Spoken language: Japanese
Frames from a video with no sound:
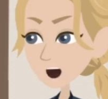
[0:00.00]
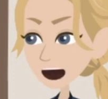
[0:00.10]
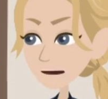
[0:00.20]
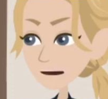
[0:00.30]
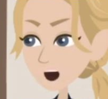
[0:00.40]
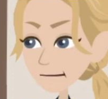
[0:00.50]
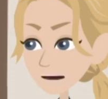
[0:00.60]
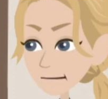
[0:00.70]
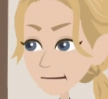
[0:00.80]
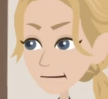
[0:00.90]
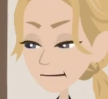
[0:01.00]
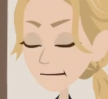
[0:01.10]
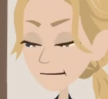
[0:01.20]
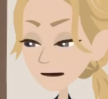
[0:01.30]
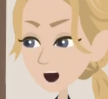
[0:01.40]
を変えることの重
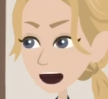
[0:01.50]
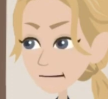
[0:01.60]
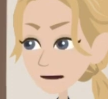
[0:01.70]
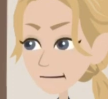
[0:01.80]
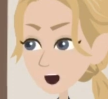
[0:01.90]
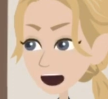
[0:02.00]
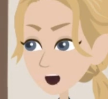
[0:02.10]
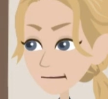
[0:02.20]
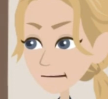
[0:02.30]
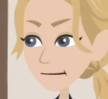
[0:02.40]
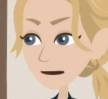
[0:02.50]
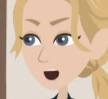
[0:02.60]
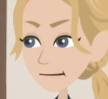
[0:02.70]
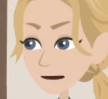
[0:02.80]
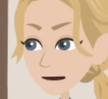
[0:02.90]
要性を強調したいんです。